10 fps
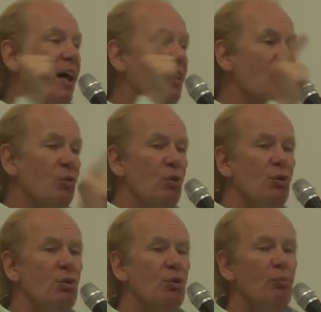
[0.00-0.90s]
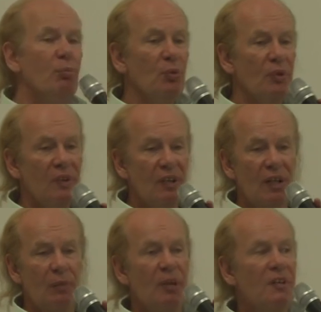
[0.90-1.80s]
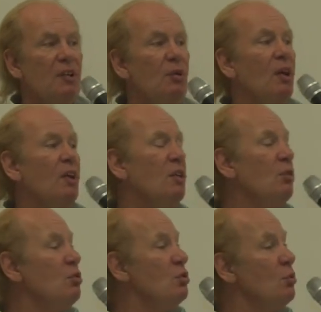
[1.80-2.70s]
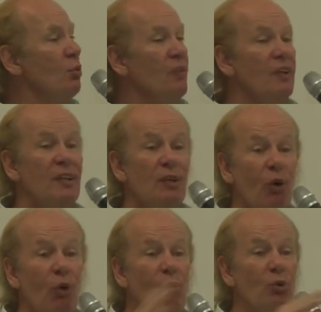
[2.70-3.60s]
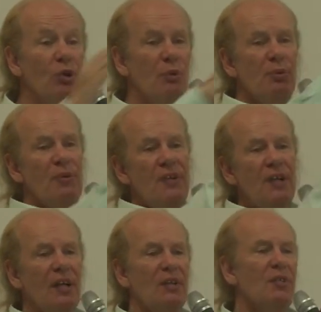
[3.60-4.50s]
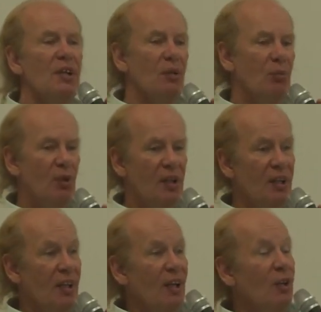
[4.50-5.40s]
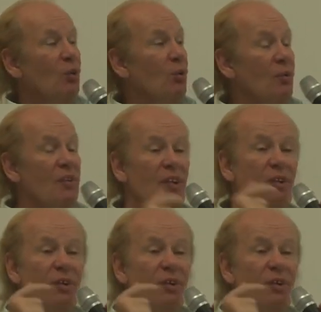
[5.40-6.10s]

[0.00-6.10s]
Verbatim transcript: à son lieu de ponte. Et la particularité du saumon, c'est qu'il remonte lui aussi la rivière pour aller. Donc on sait